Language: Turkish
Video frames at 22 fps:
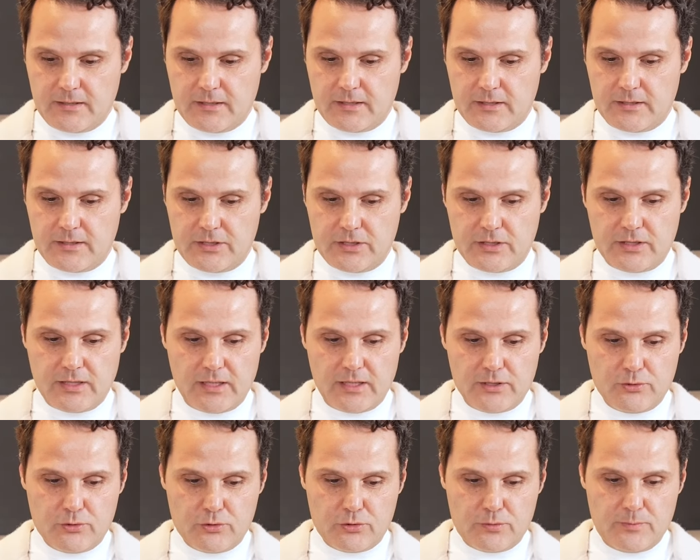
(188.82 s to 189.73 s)
e,
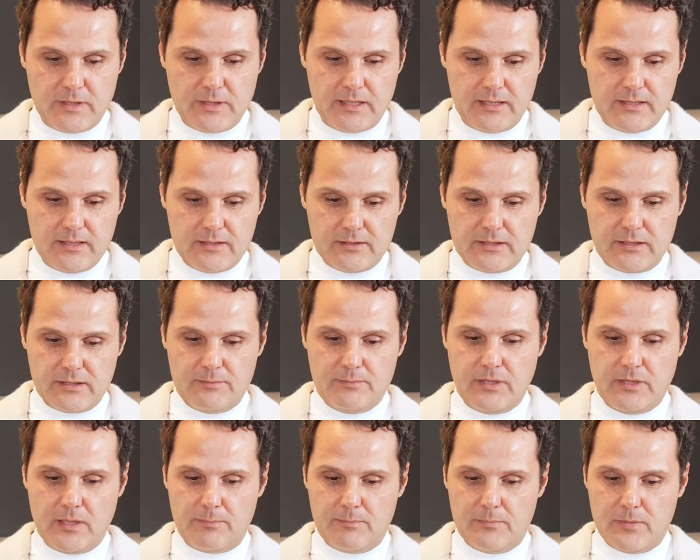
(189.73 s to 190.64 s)
dijital çözümlere
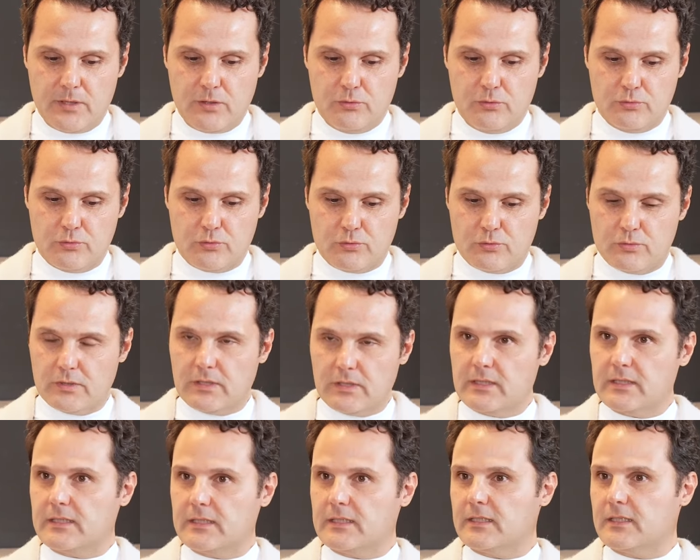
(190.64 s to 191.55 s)
yatırım yapma
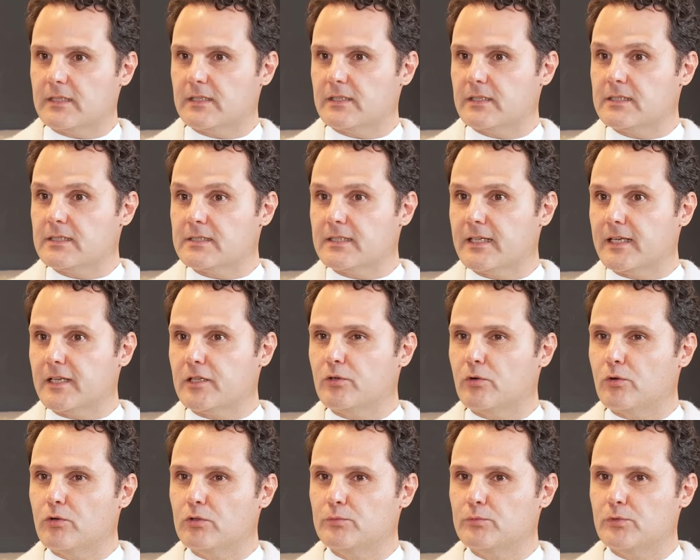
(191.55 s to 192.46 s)
konusunda e,
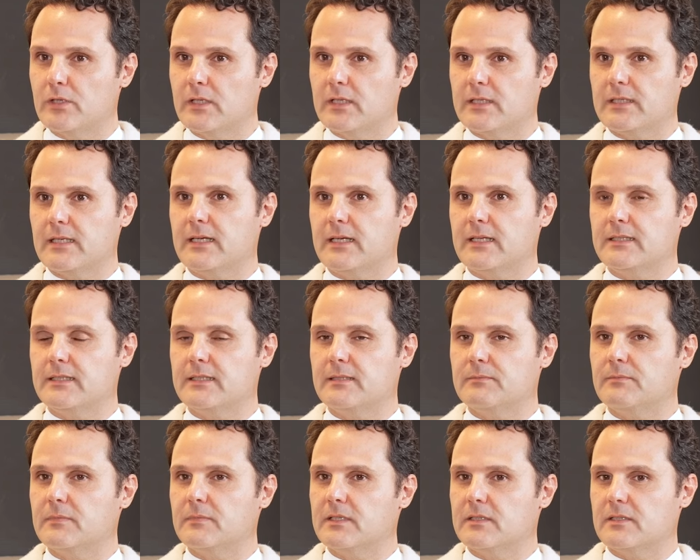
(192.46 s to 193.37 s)
istekli olmuyorlar.
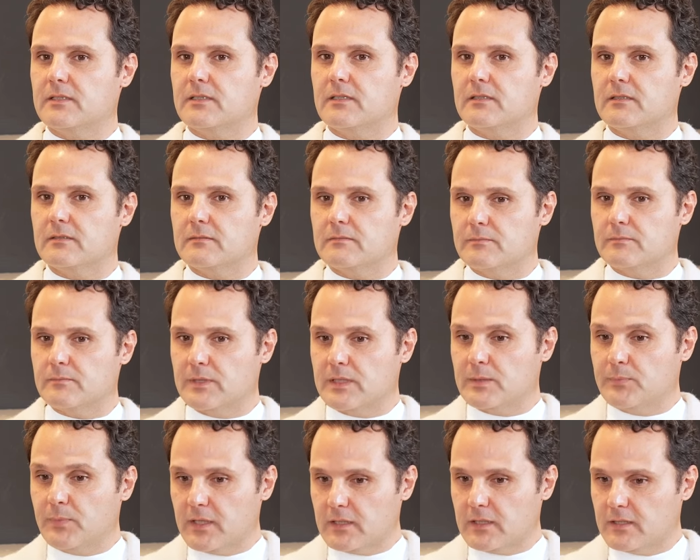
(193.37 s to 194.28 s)
Yani e,
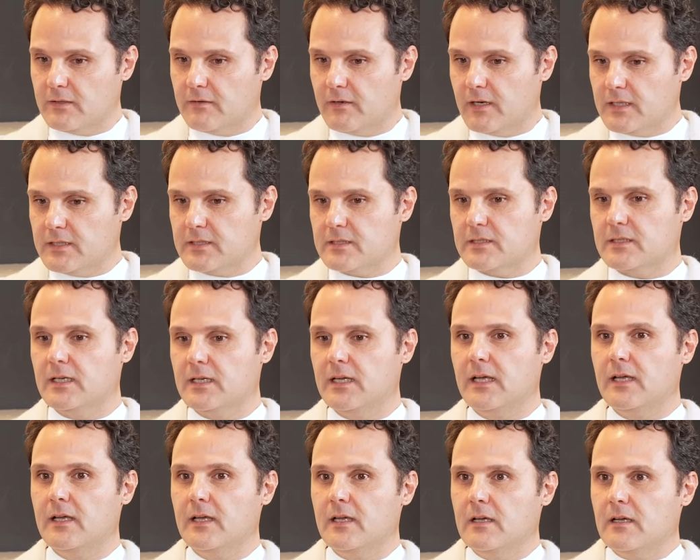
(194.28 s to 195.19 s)
bir para var,
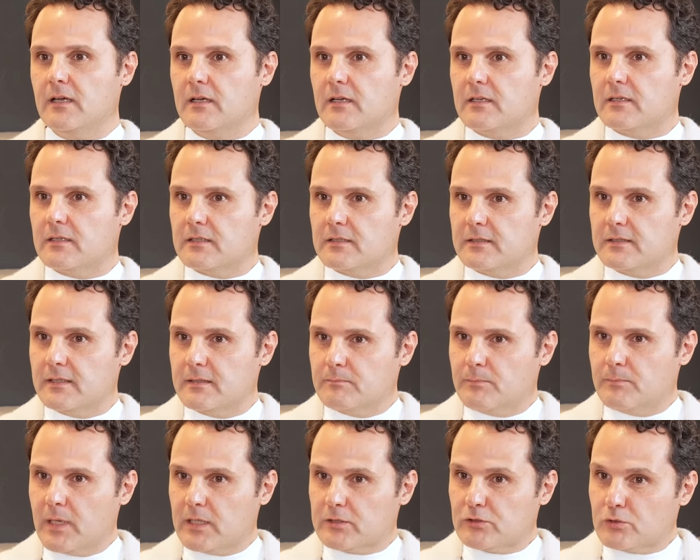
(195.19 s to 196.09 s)
e,
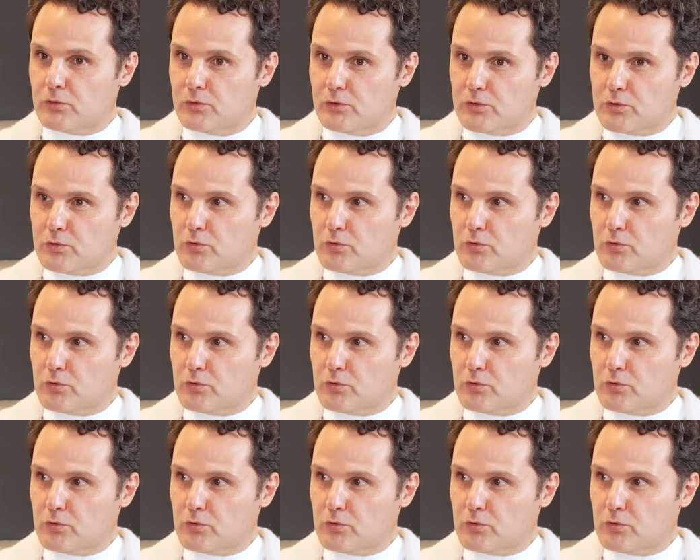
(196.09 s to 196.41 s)
patrona